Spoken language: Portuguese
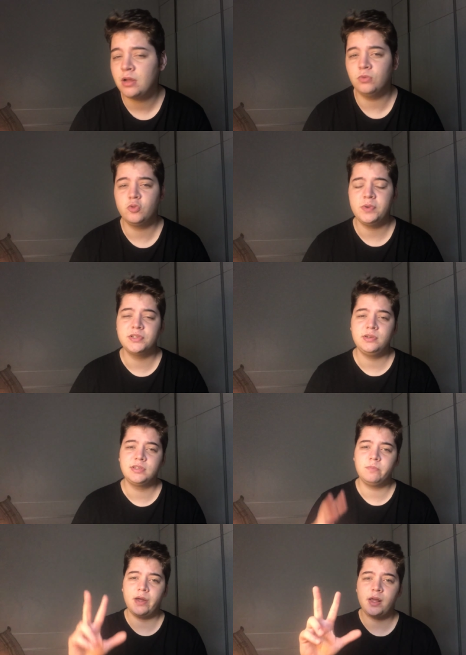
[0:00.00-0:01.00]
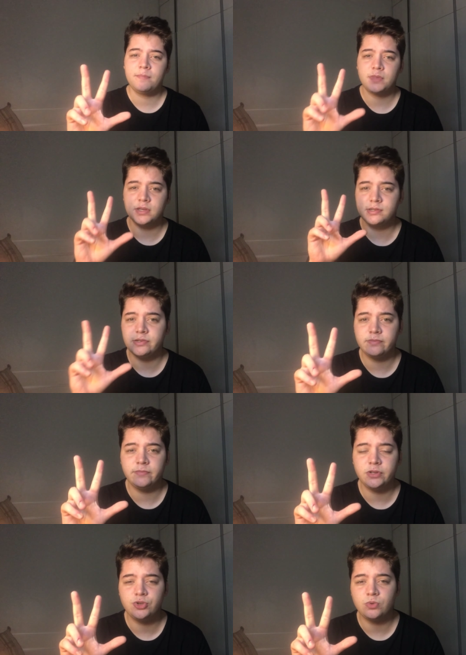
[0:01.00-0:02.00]
Eu estou pensando em separar esse
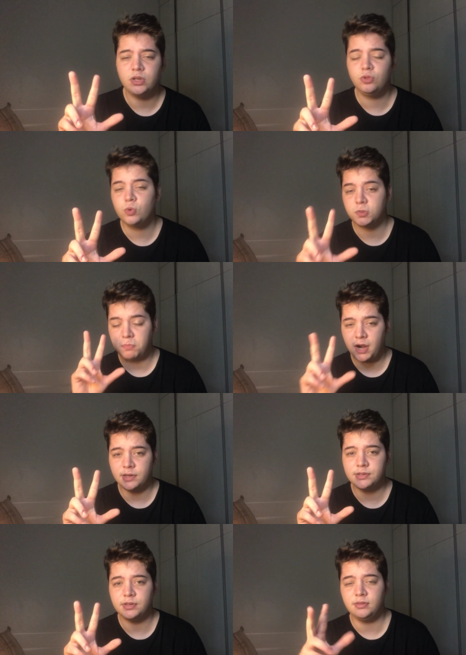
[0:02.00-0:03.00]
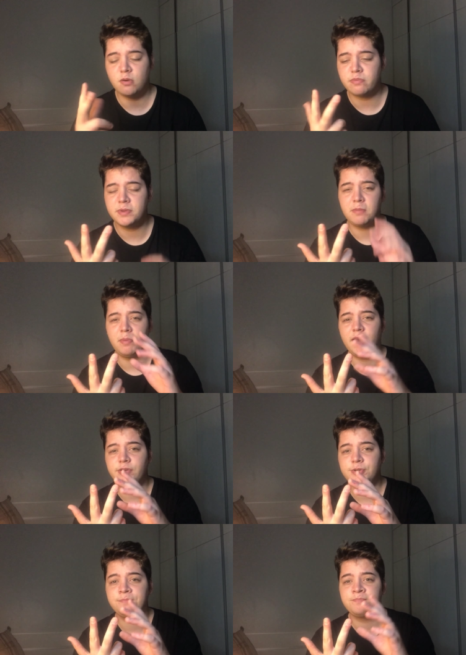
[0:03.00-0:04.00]
vídeo em duas partes. Então a primeira parte